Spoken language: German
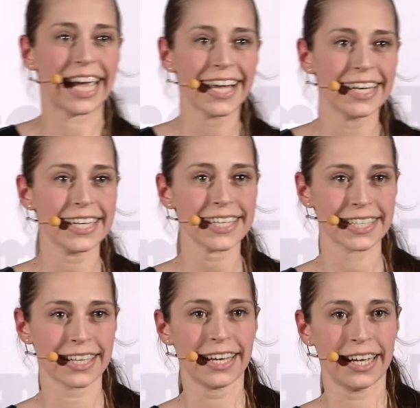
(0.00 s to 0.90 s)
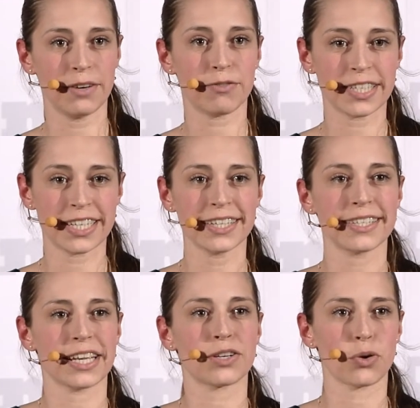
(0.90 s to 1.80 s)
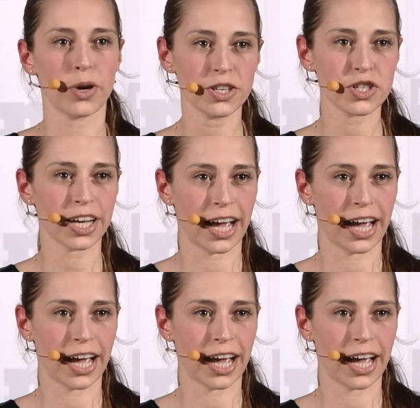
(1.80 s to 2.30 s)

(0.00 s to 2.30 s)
jährlich infizieren sich in deutschen